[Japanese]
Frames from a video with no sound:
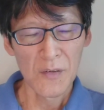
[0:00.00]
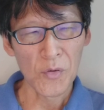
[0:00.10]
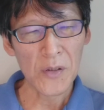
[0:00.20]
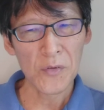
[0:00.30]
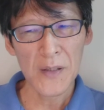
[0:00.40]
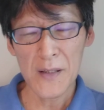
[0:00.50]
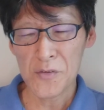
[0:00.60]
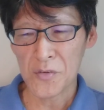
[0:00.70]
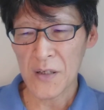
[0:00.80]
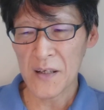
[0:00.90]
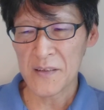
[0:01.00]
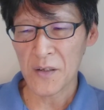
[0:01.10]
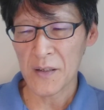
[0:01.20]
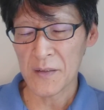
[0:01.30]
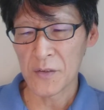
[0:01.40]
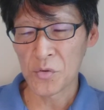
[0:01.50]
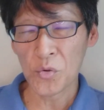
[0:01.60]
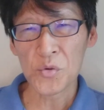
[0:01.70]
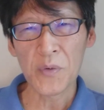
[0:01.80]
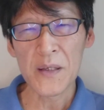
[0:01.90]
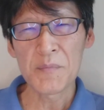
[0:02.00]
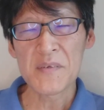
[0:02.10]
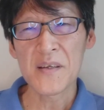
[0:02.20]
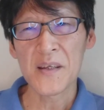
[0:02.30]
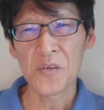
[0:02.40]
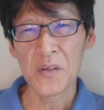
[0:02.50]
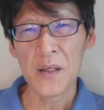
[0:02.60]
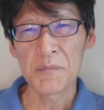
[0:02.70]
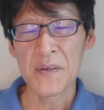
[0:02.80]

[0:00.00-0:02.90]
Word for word: 他のね、ちょっとあえて、どことは言いませんけどね、